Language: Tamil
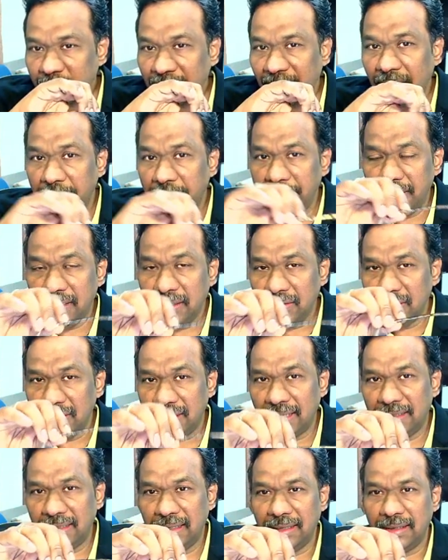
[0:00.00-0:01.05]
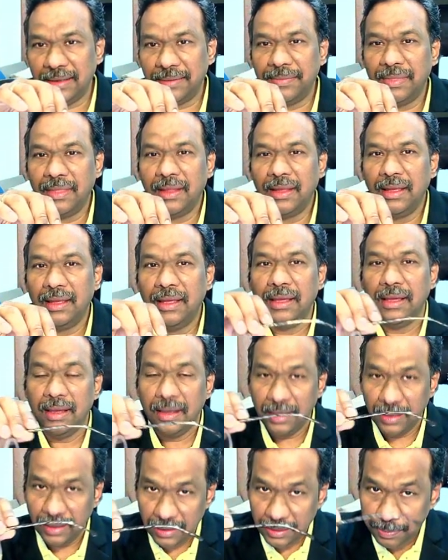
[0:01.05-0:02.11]
அப்படிங்கிற ஒரு கட்டளை
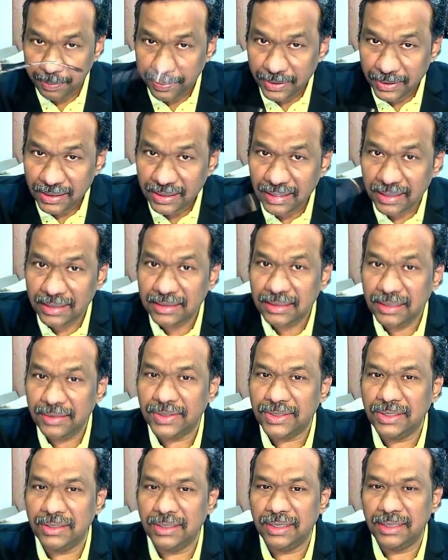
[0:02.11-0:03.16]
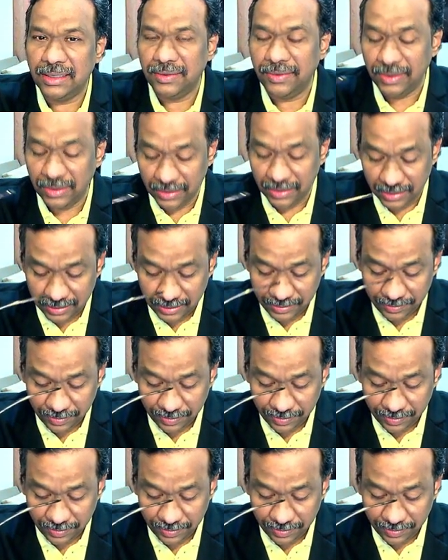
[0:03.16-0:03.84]
இப்பதான் அடுத்த வசனம் என்ன வருது